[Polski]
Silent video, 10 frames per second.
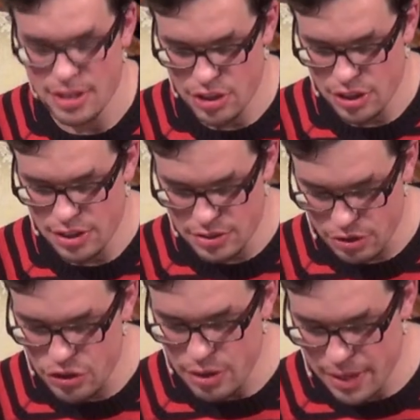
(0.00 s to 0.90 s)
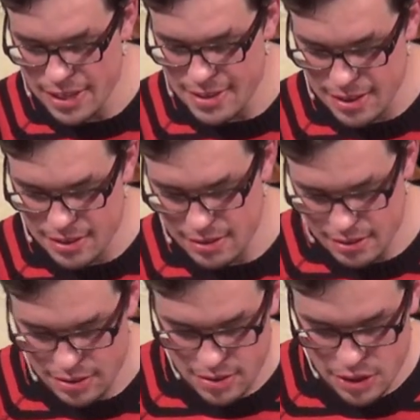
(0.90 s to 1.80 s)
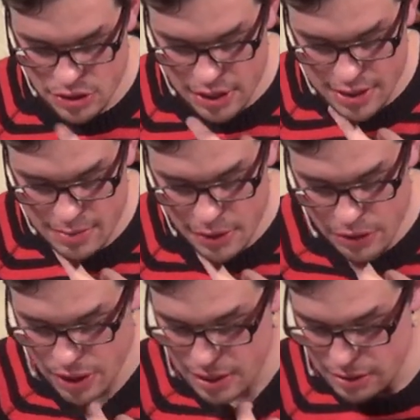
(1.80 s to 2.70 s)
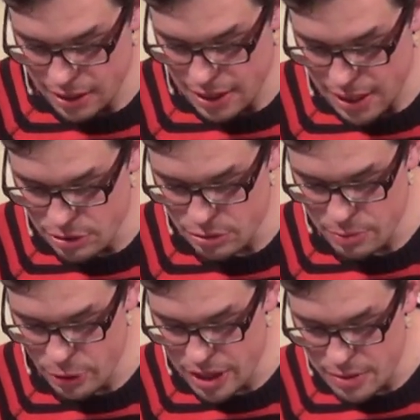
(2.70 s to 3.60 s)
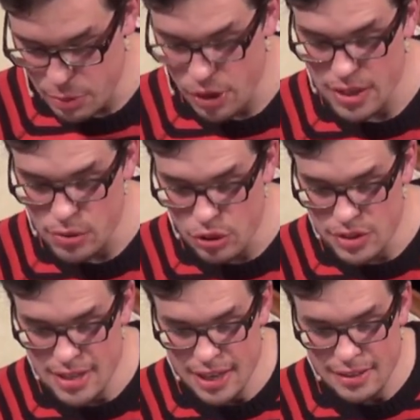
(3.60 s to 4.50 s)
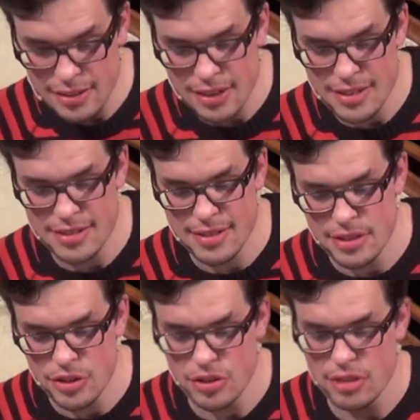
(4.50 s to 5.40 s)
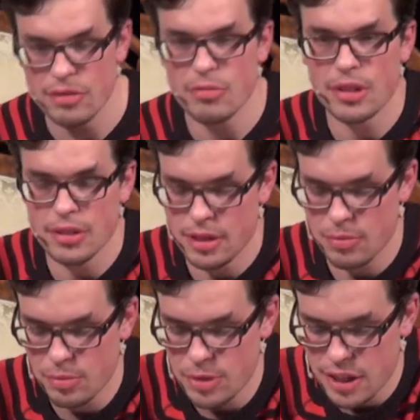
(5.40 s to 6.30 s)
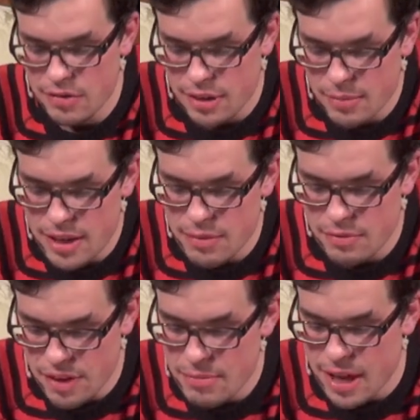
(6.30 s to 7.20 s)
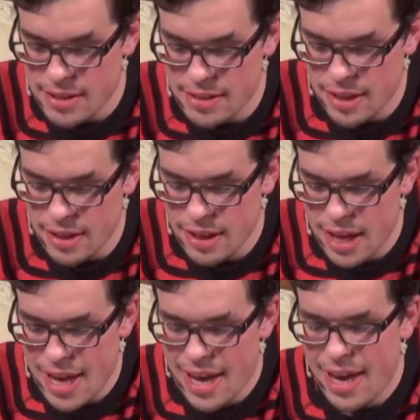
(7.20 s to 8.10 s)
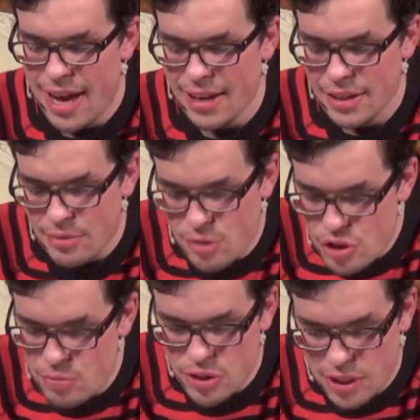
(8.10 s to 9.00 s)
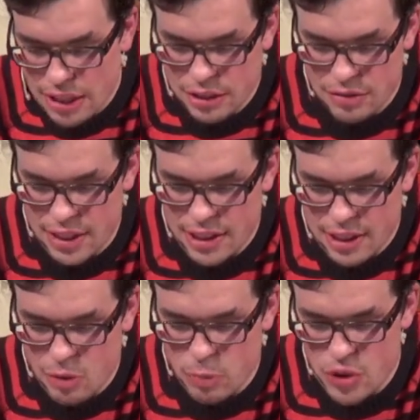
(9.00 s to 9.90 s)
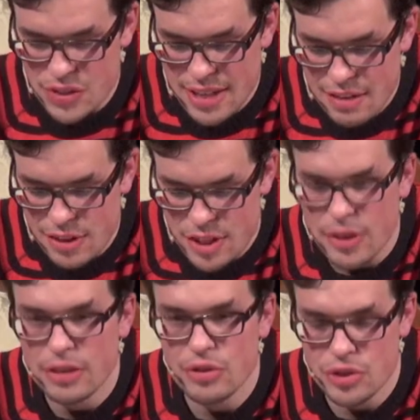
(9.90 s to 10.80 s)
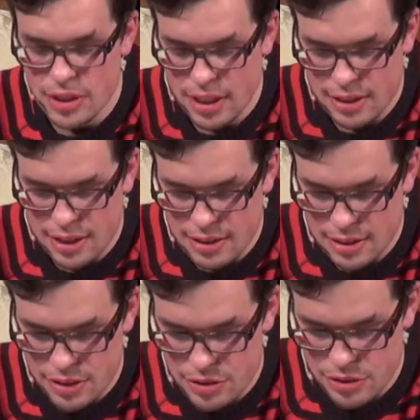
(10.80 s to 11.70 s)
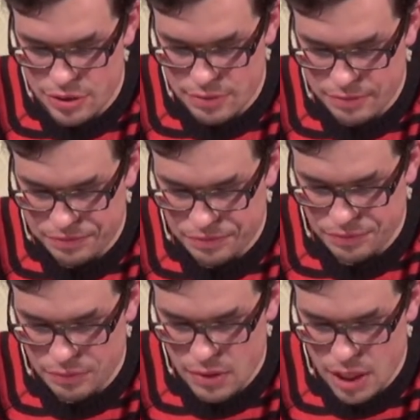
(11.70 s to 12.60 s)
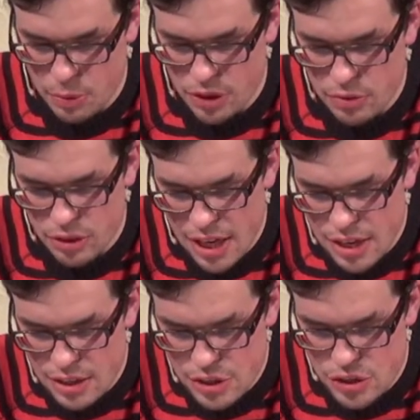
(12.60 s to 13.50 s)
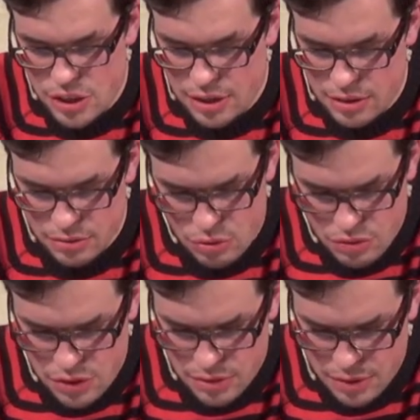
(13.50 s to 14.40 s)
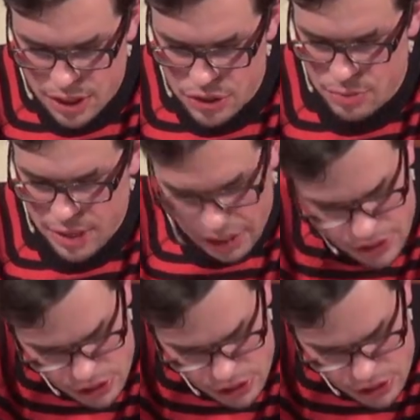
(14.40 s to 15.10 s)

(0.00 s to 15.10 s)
znaczenie historyczne. Praca, to znaczy tekst mało organon dla teatru, poka pokazując zagadnienia sceniczne w dobie Republiki Weimarskiej, ale nie może być traktowana jako podstawa działalności teatralnej na dziś. I potem dodaje jeszcze, już w innym tekście, Brecht